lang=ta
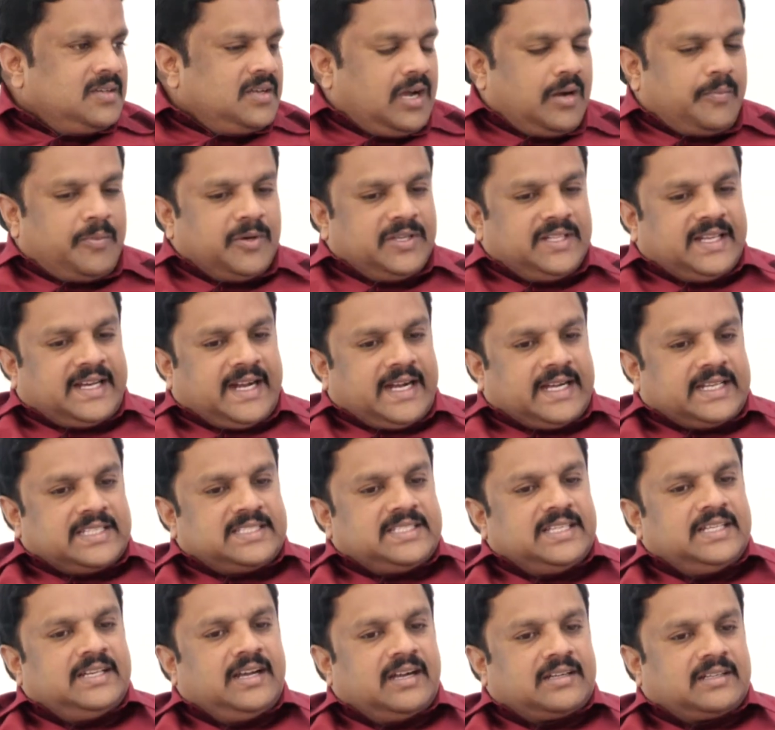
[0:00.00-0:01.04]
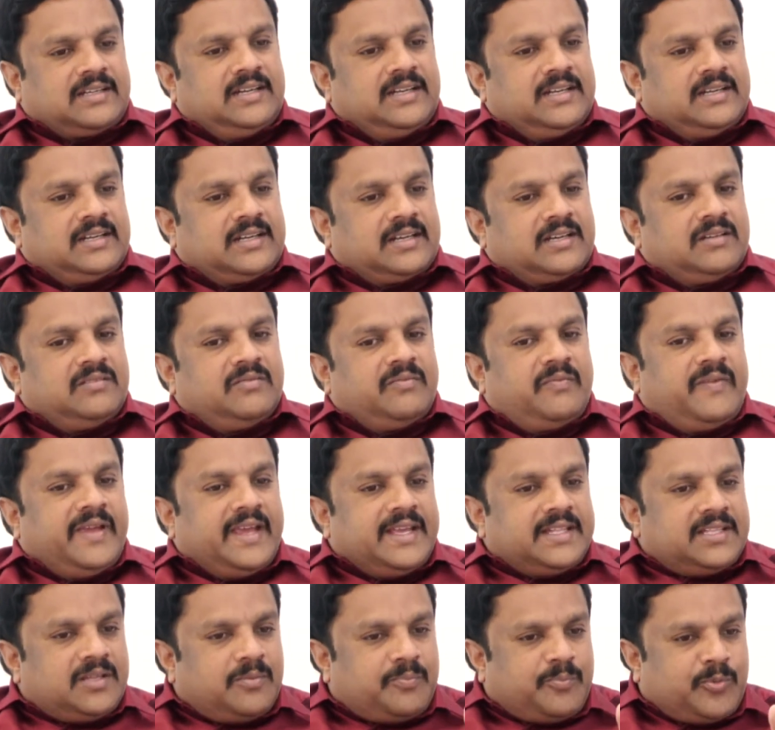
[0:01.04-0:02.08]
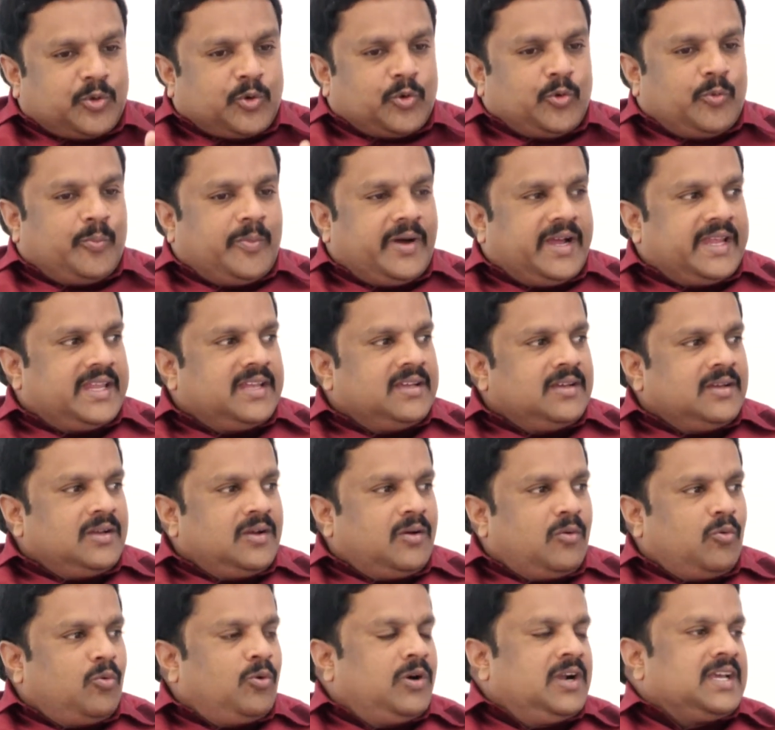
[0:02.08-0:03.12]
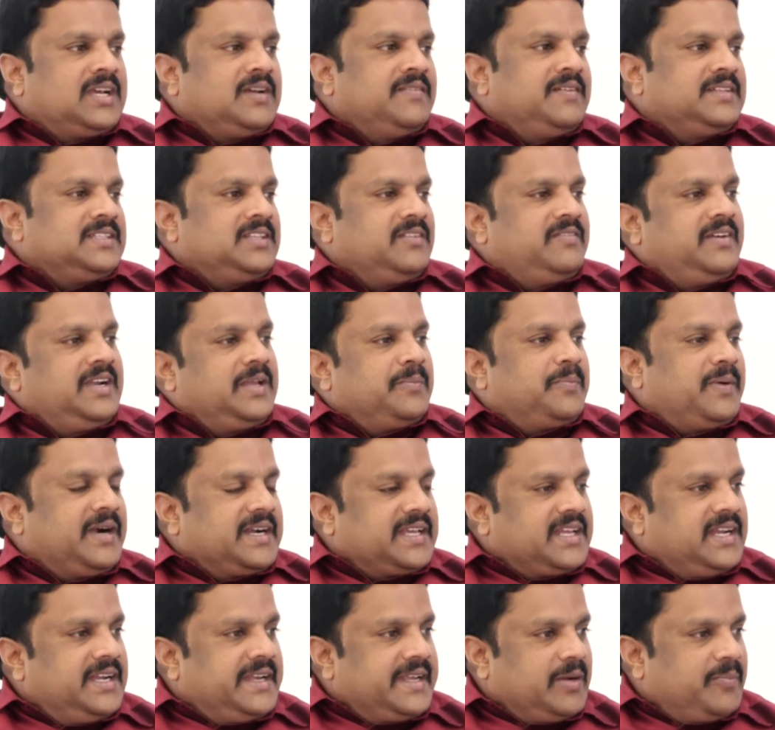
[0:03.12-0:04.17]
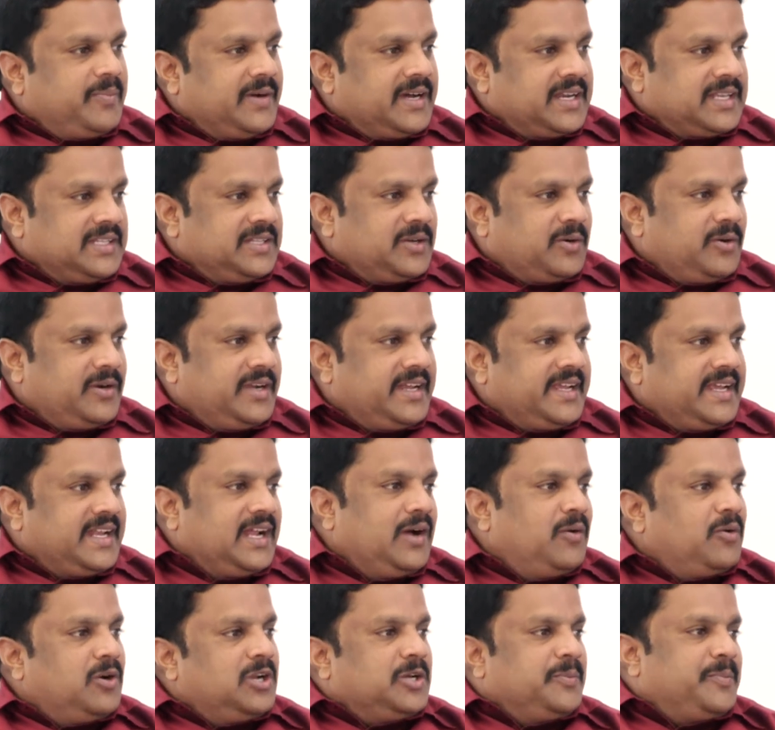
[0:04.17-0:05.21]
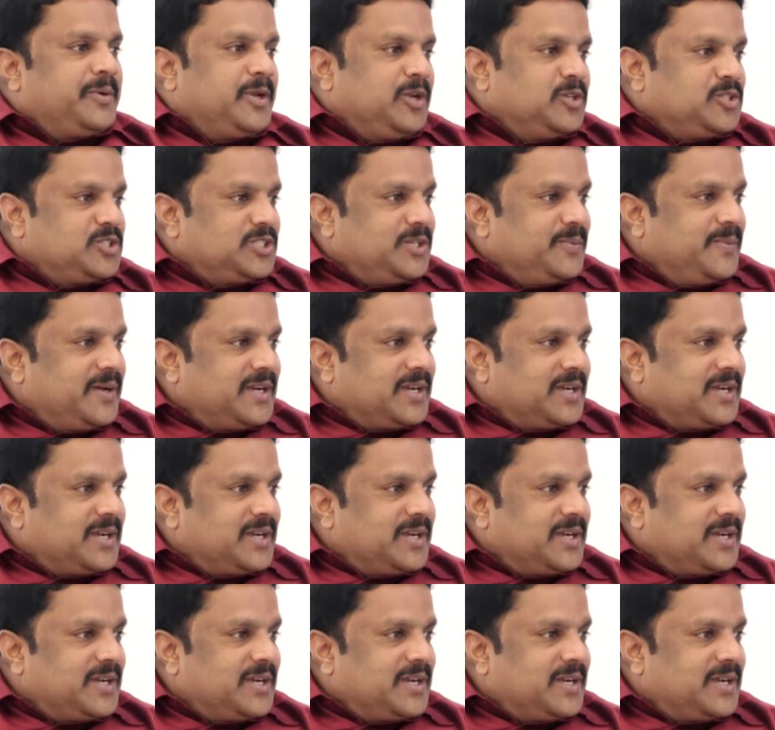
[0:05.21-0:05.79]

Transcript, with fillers: அப்போ இது கடைசி நாட்கள் என்று வேதபூர்வமாய் உங்களுக்கு வந்த வெளிப்பாடுகள் நீங்கள் பகிர்ந்து கொண்டீங்கன்னா அவங்களுக்கு பிரயோஜனமாக